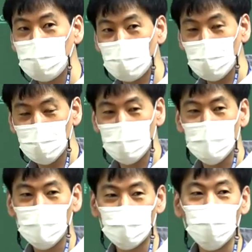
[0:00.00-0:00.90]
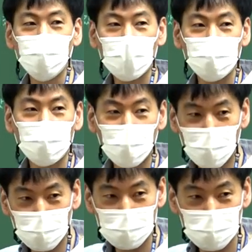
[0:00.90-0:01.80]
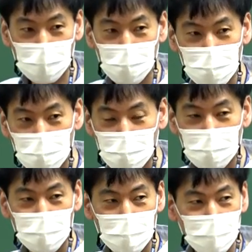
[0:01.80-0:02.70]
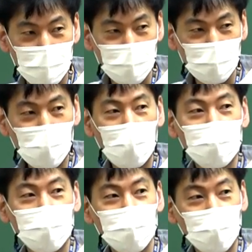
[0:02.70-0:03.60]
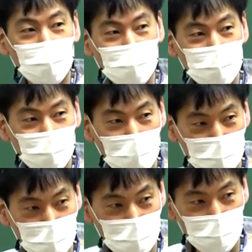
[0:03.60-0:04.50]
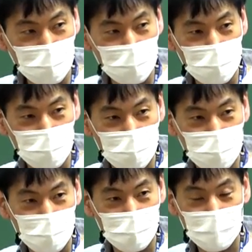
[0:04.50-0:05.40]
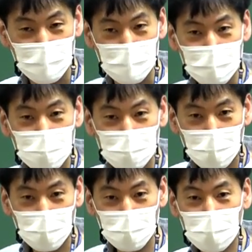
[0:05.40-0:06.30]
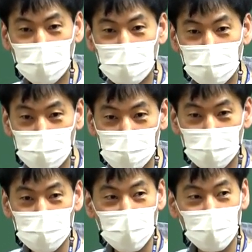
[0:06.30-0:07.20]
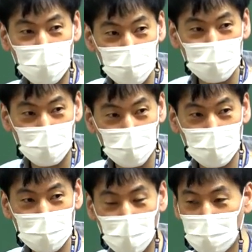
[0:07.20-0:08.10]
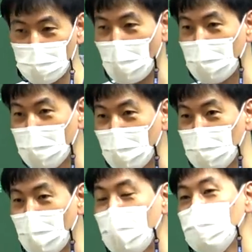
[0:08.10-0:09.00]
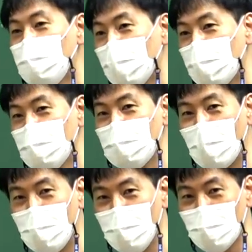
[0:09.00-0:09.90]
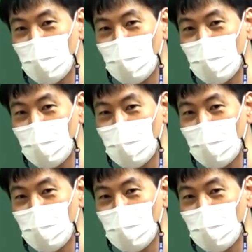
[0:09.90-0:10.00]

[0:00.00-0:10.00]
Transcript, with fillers: 그랬죠. 분명히 이번에 뭐 나온다 그랬습니까? 광견 나온다 그랬죠. 광견. 기억나나? 멧돼지 나왔으니까 이번에 광견이다라고 얘기했죠. 맹견 나왔다. 아쉽다 이게 진짜.